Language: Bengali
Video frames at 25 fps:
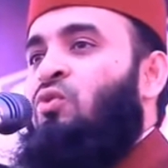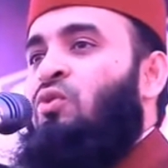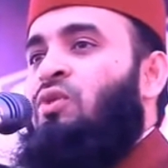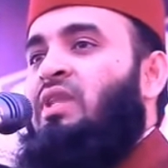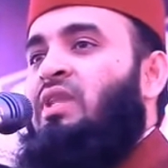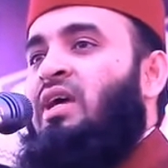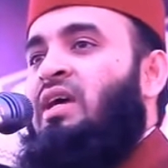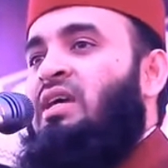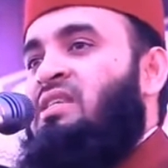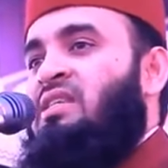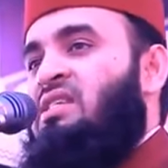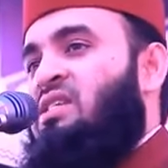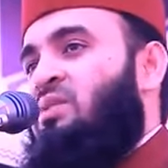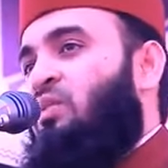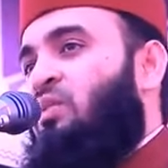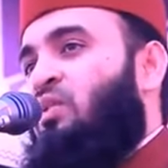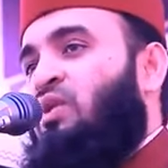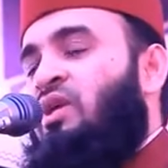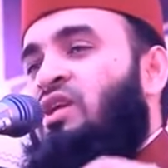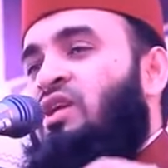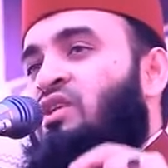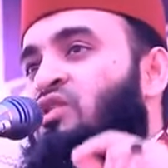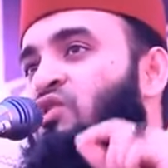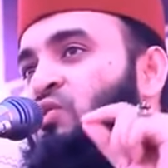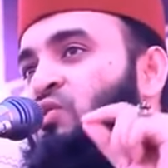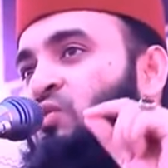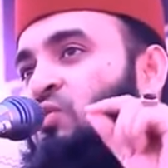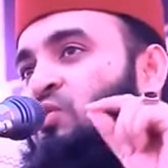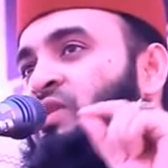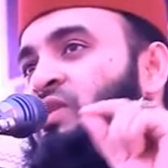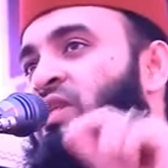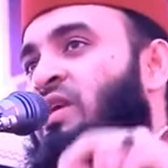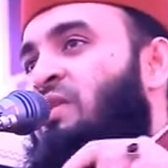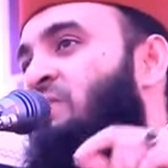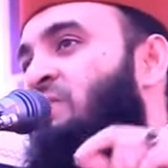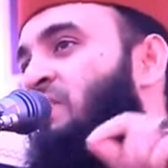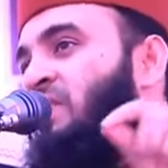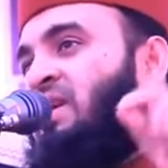তাই জীবনের
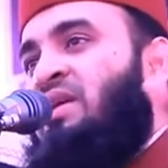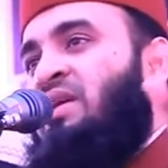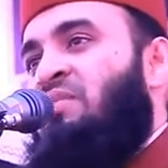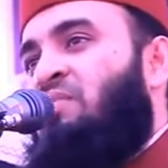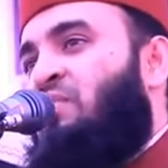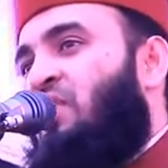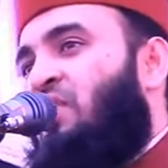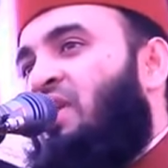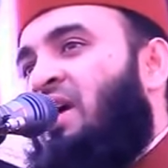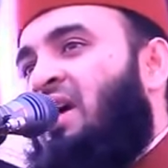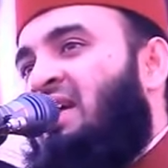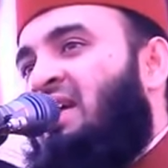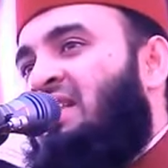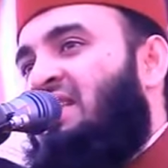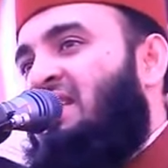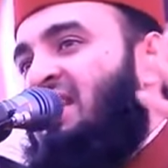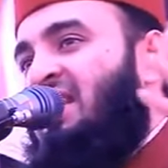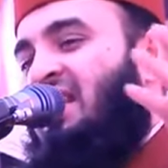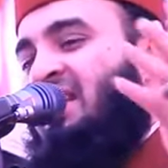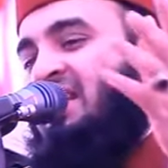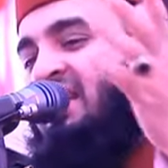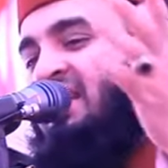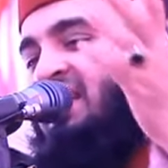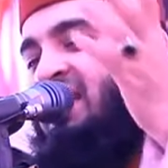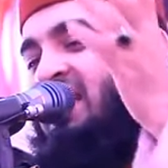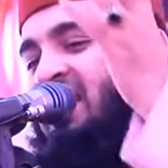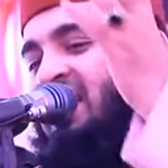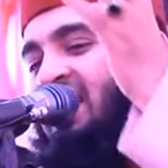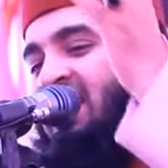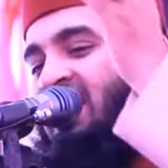শুরুতে বিয়ে পড়ায় দিলেন কে